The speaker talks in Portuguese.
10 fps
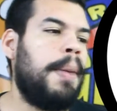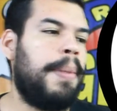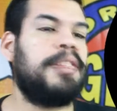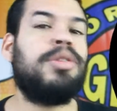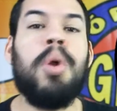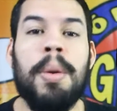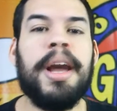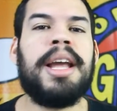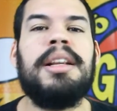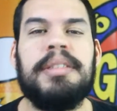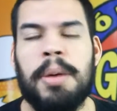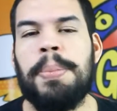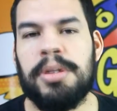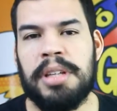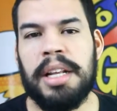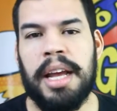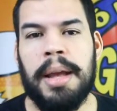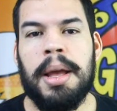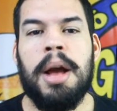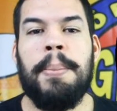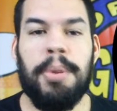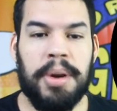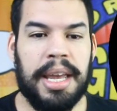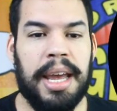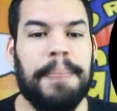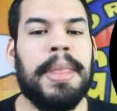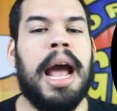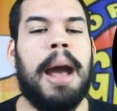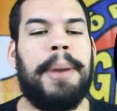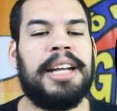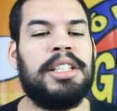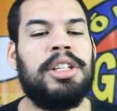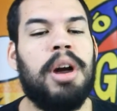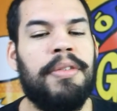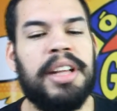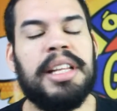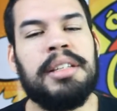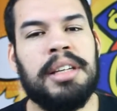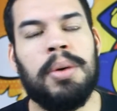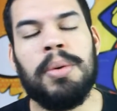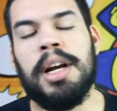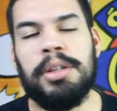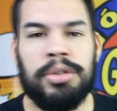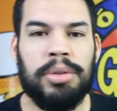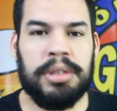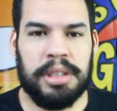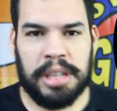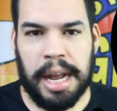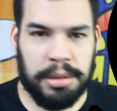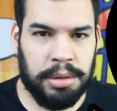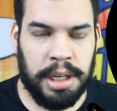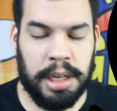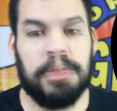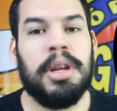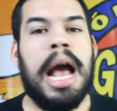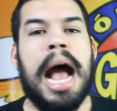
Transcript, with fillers: Mas como é que eles iam proceder? Porque a partir de 95 anos nos Estados Unidos,